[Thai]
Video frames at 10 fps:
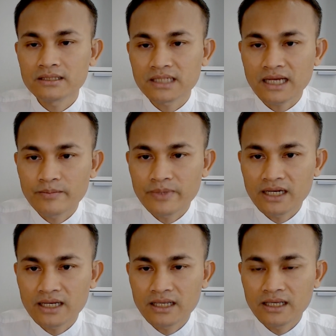จะเป็น
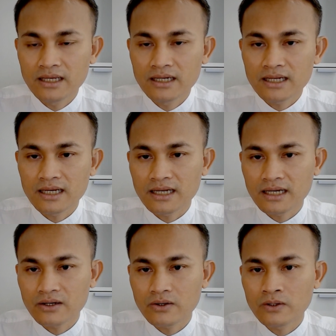อดีตอ
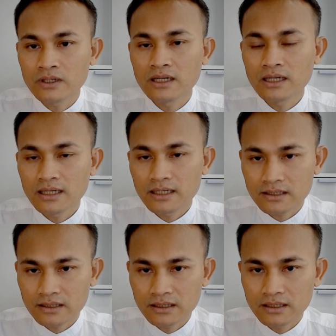นาคต
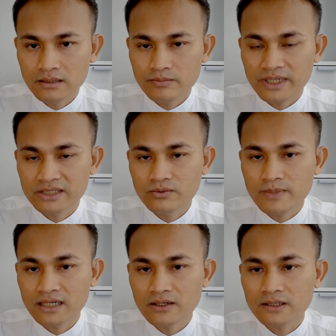หรือปัจจุ
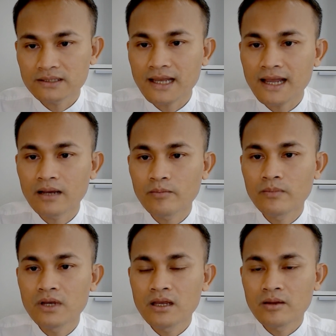บันก็ตาม
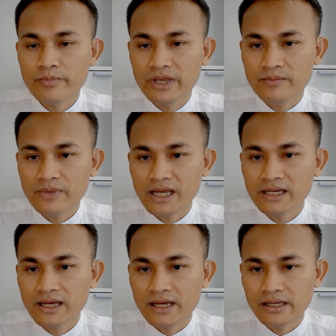เป็นภาย
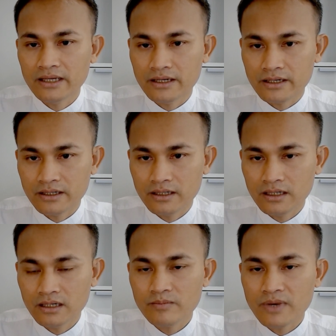ในหรือ
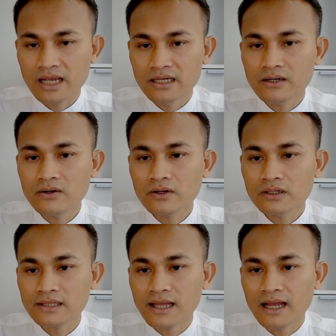ภายนอกก็
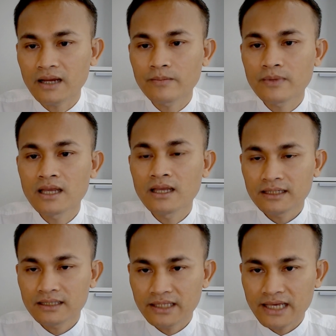ตาม
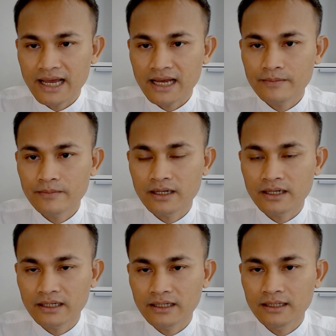หยาบ
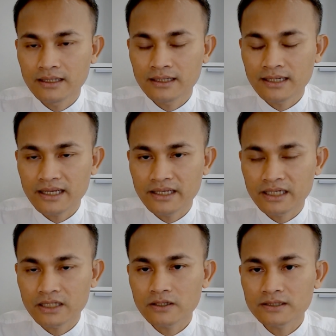หรือละเอี
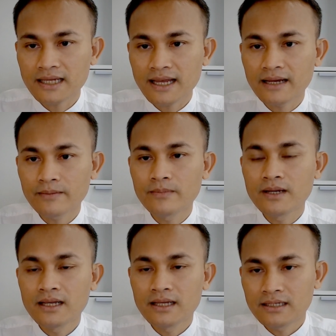ยดก็ตาม
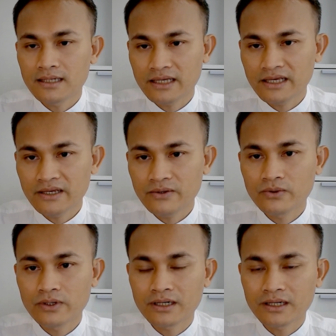เลว
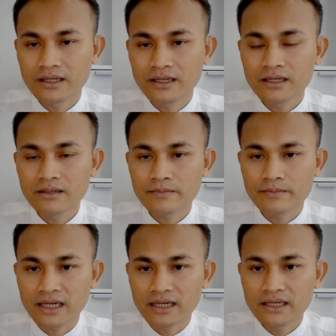หรือ
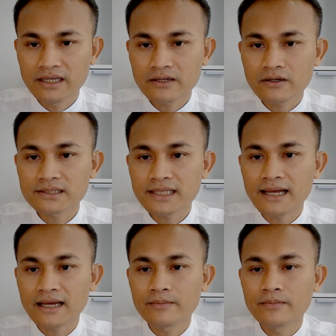ประณีตก็
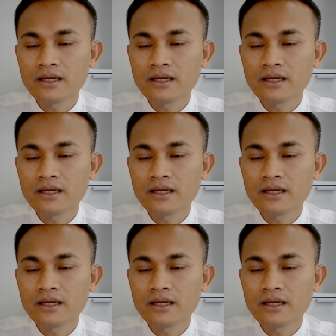ตาม